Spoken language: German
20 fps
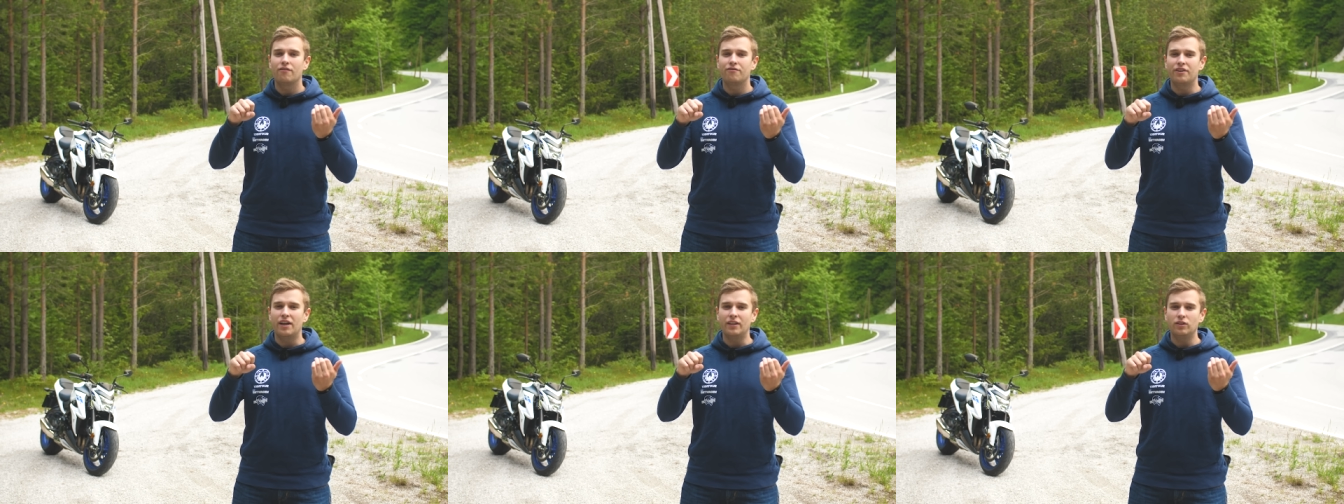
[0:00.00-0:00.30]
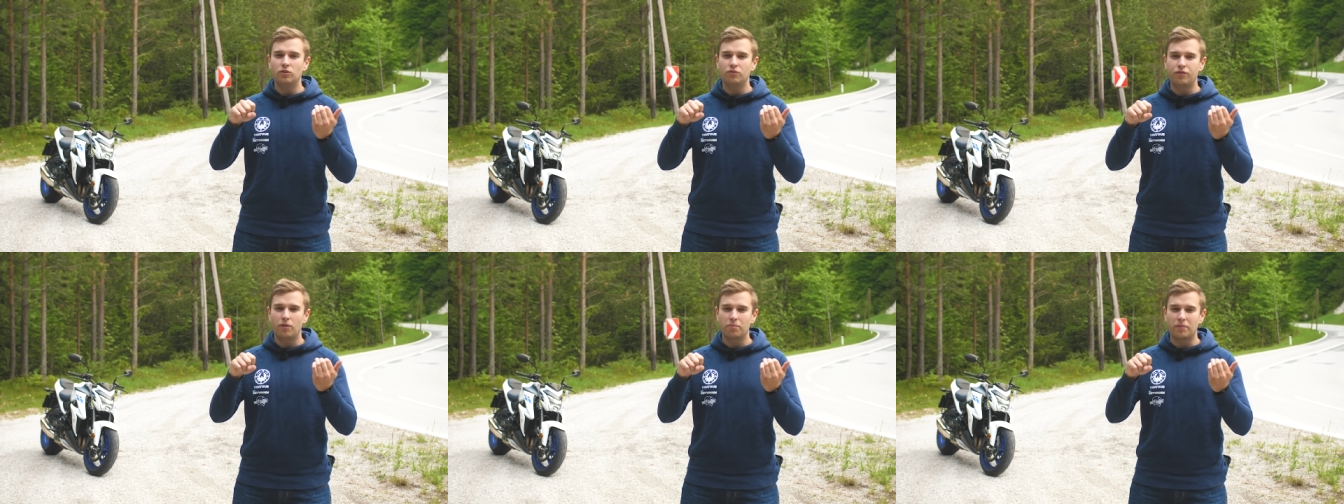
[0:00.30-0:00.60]

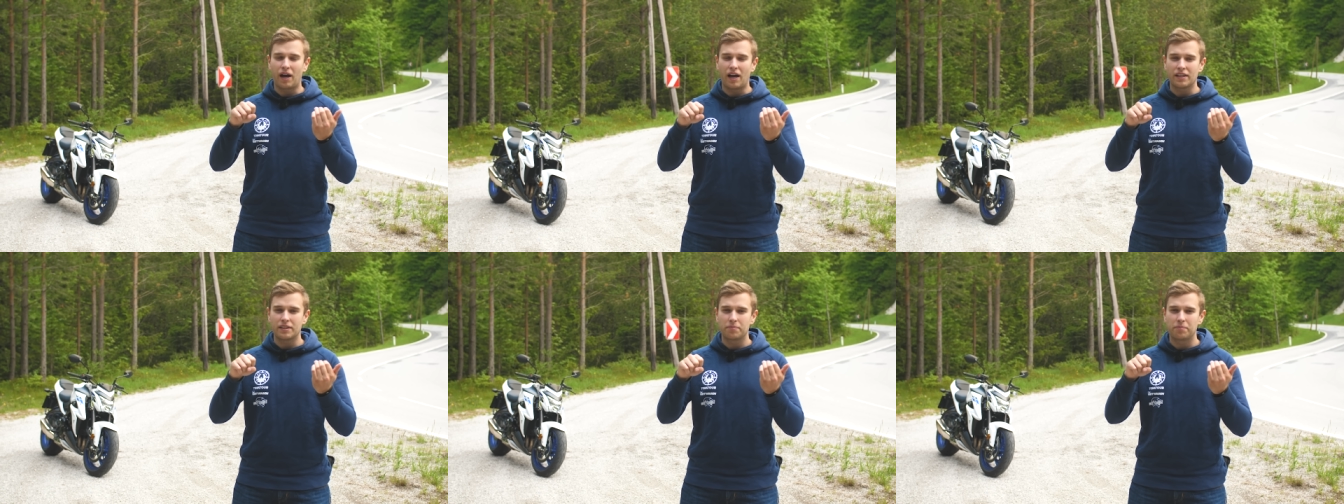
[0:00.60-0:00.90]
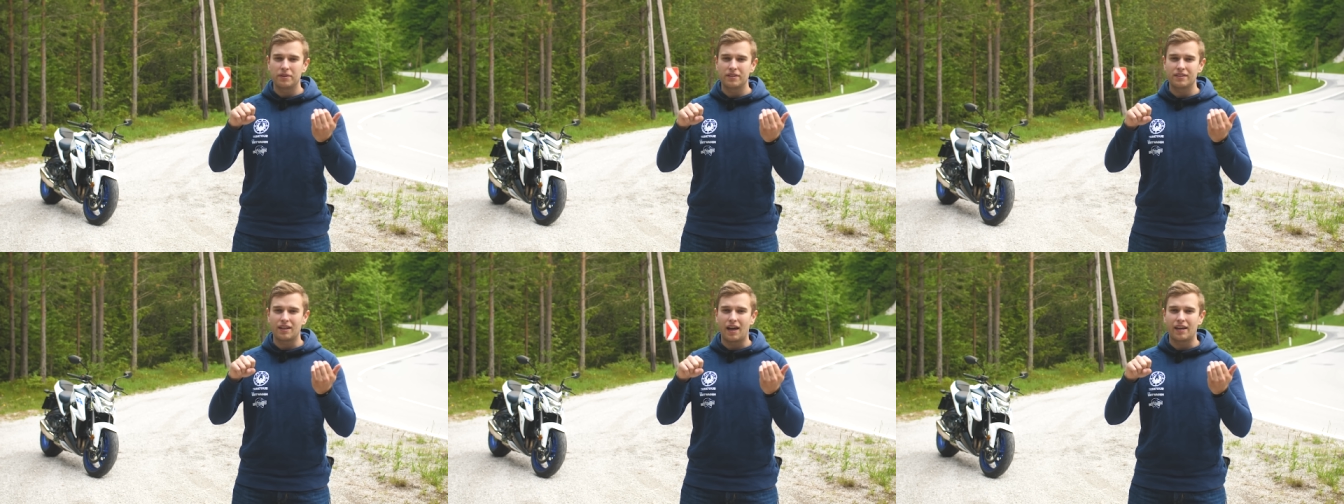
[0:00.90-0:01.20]
während du vom Gas
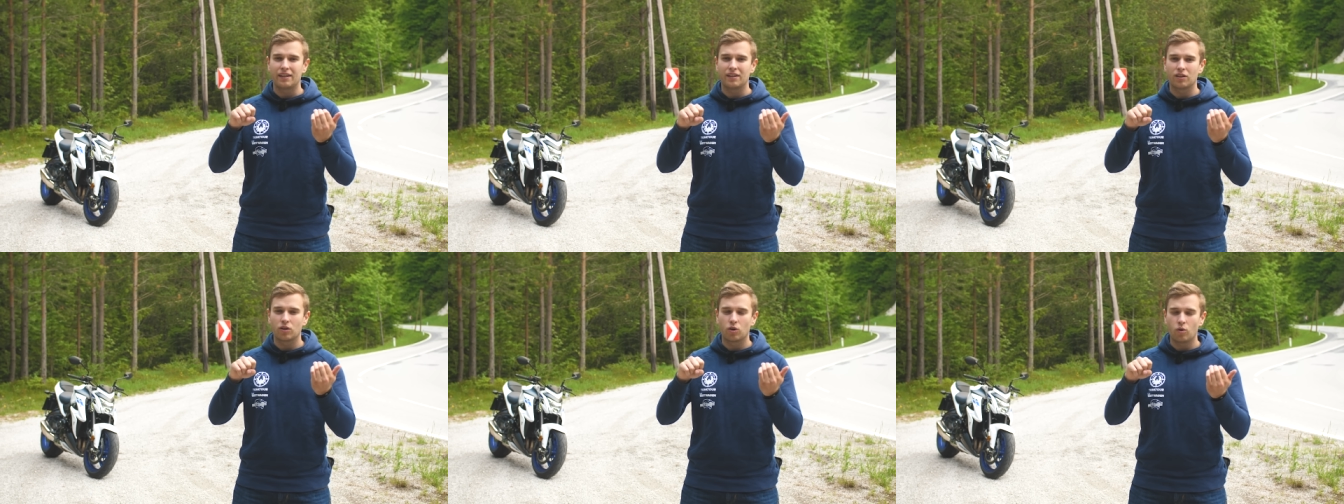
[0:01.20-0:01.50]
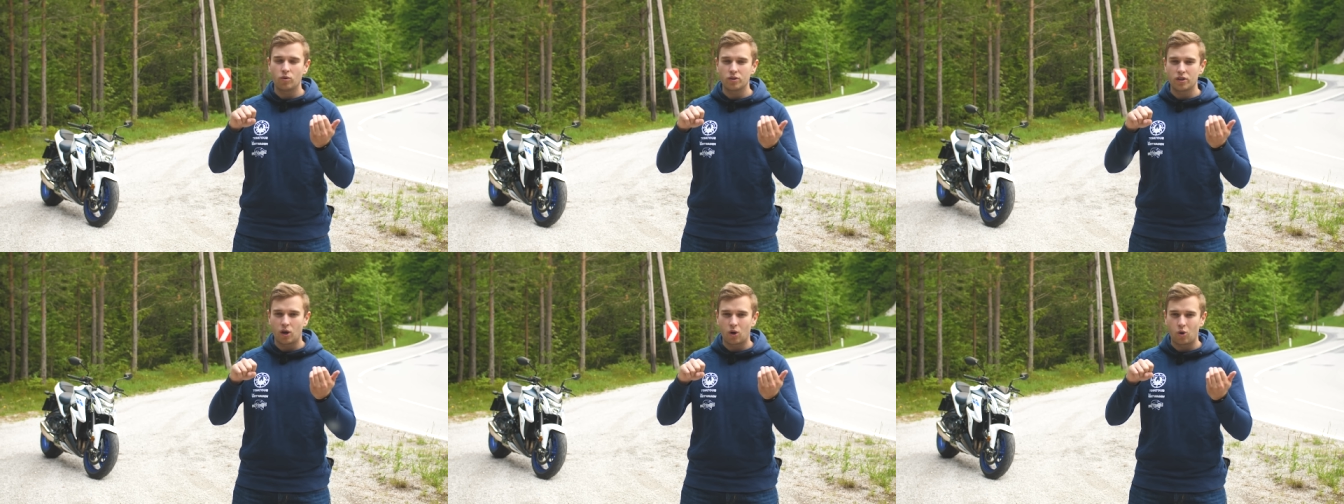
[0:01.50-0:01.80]
bist, einen
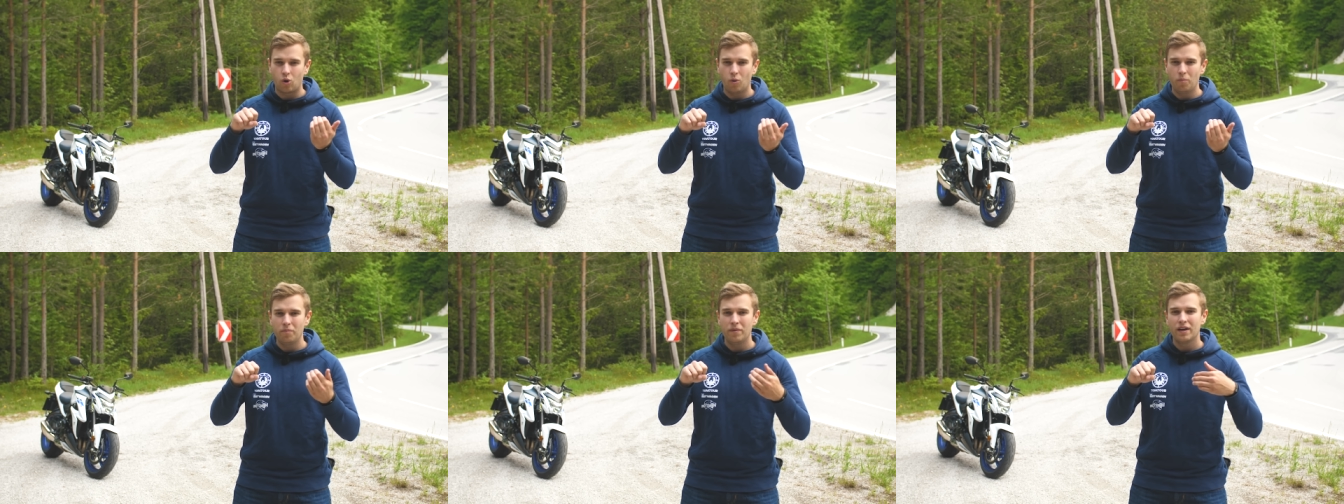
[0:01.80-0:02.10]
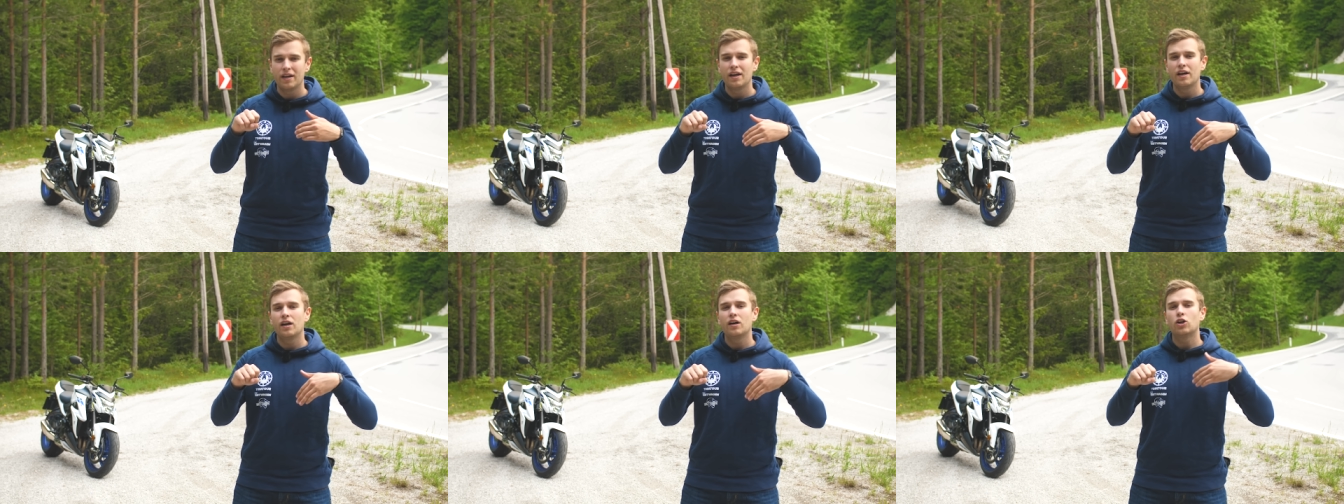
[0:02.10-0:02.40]
Ruck nach oben,
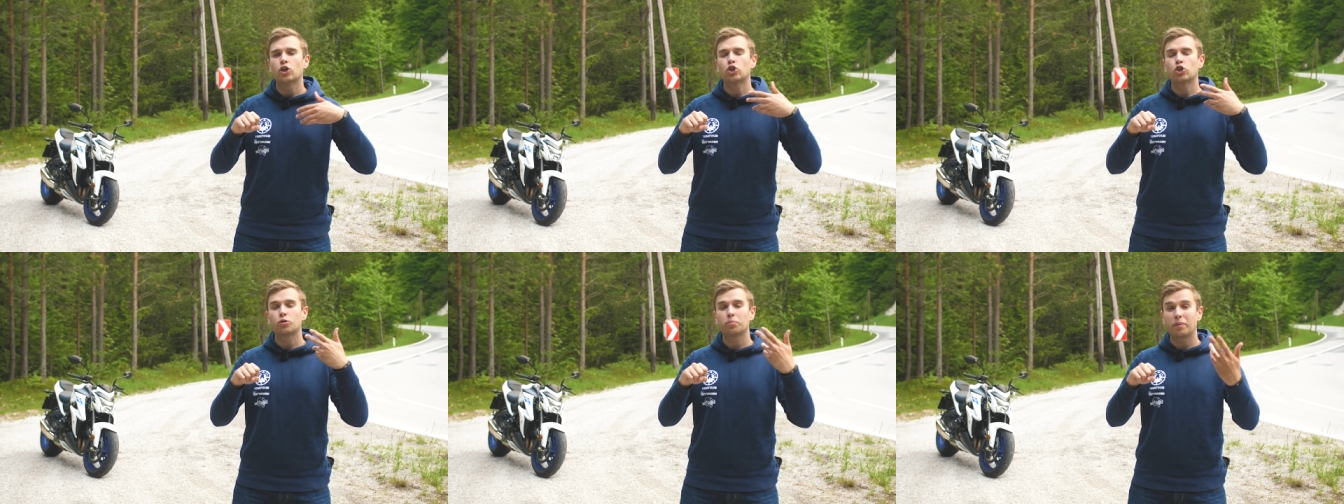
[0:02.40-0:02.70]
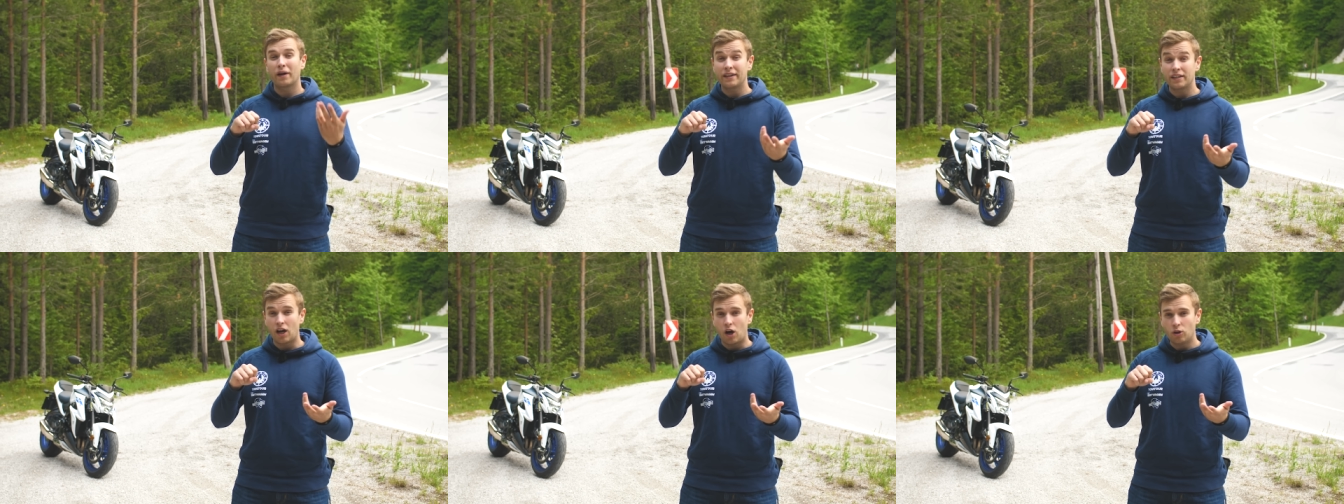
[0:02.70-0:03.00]

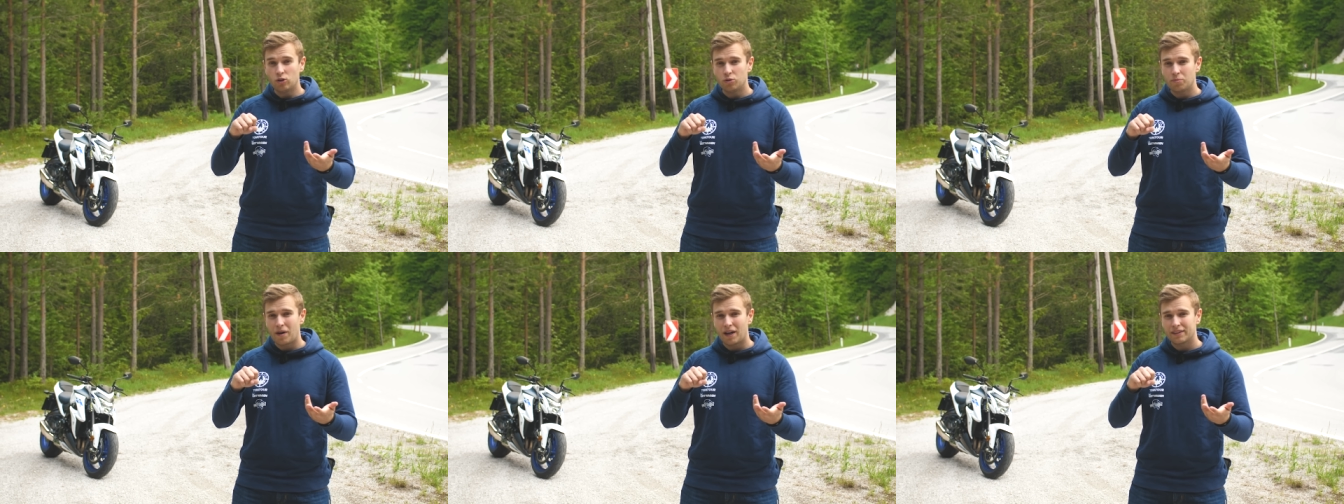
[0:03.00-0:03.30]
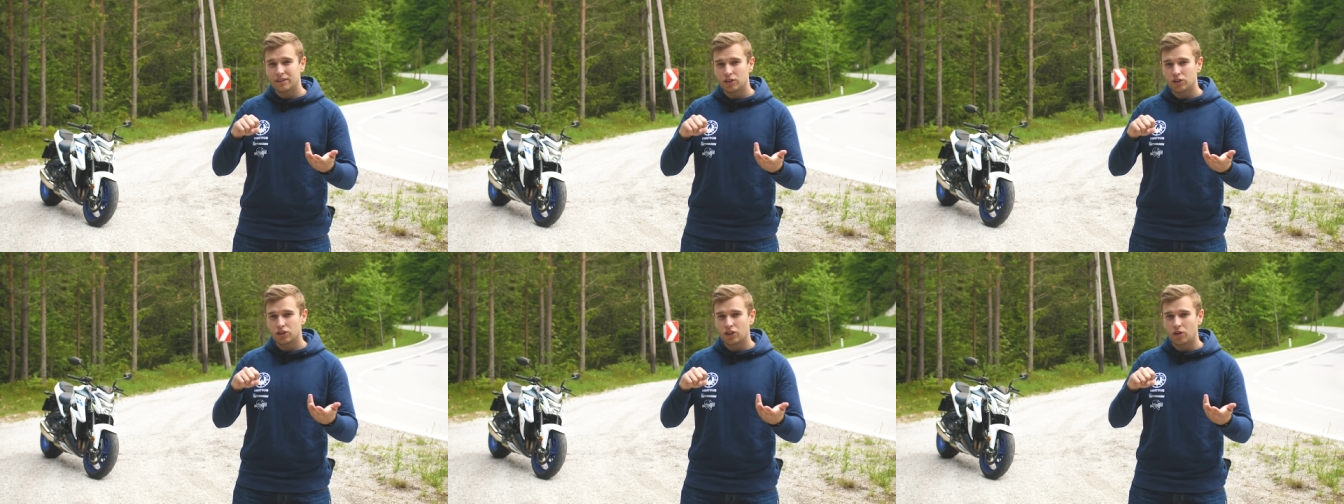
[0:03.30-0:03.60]
springt
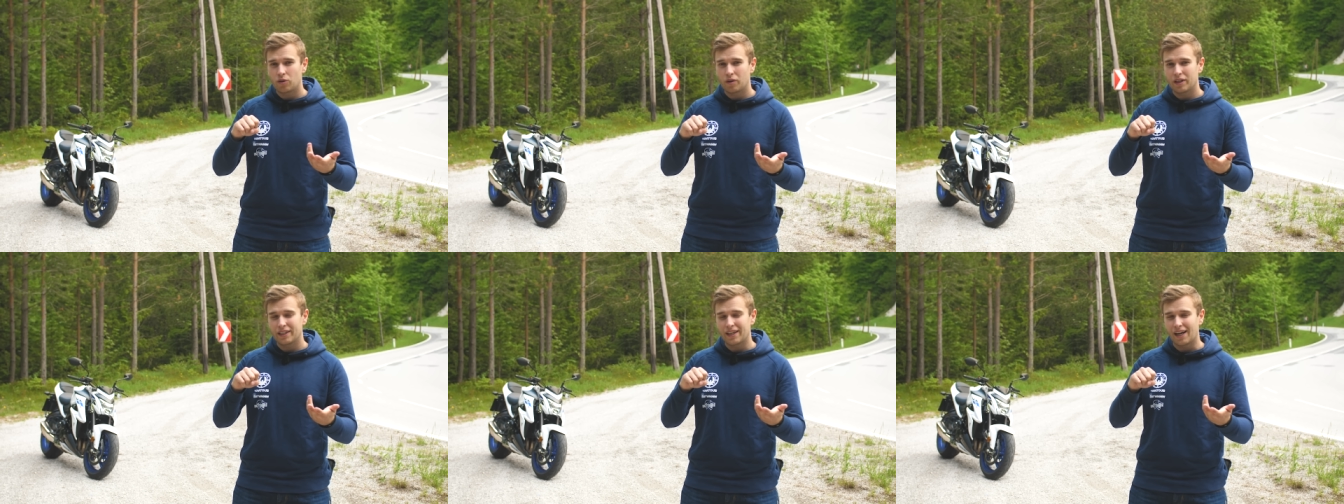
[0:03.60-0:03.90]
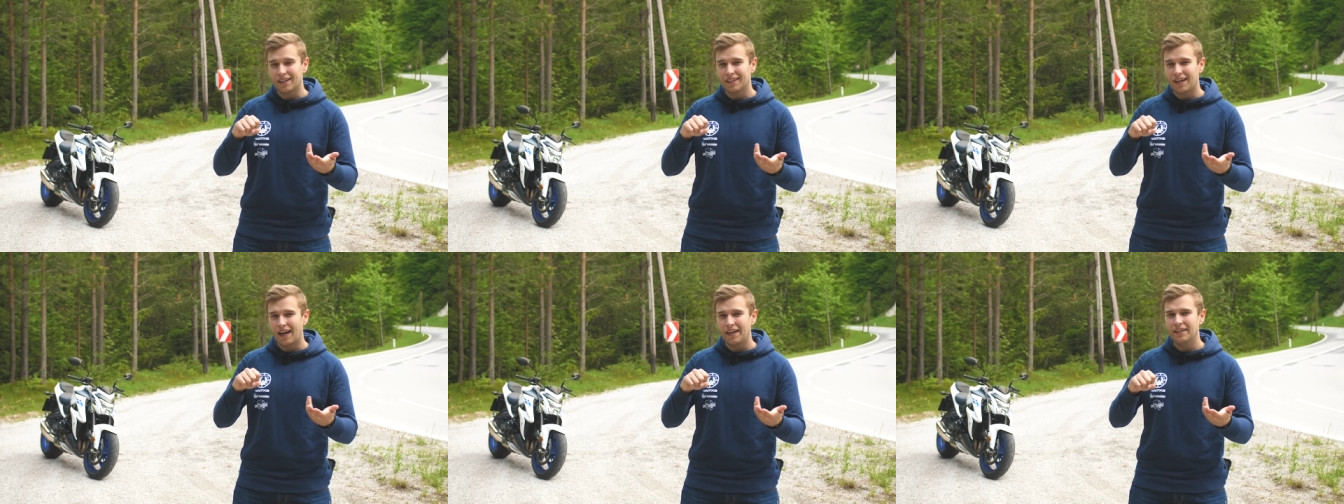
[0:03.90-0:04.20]
automatisch der neue
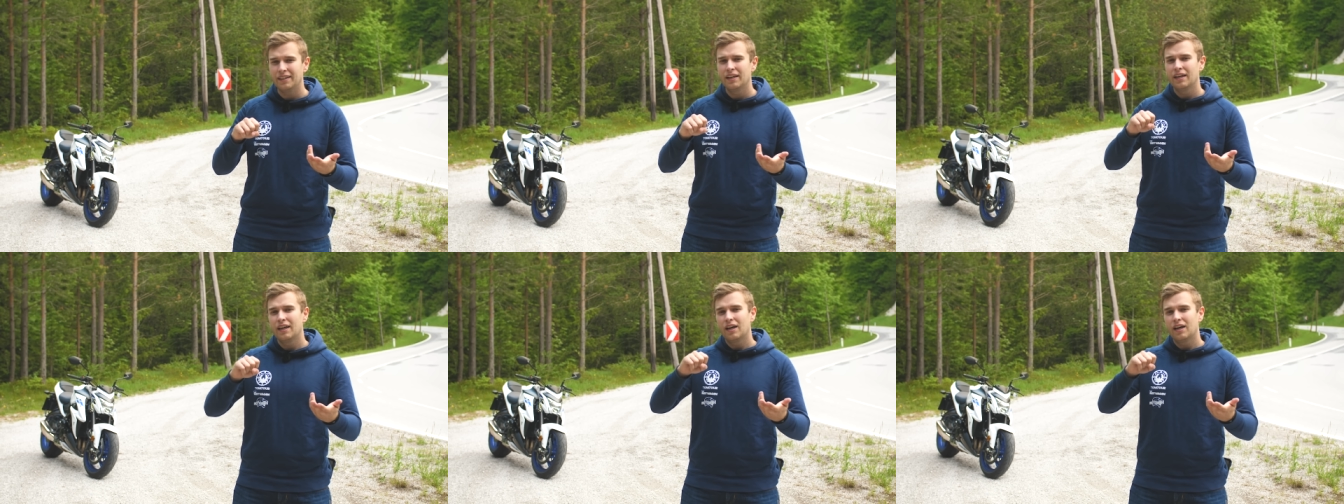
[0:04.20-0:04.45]
Gang rein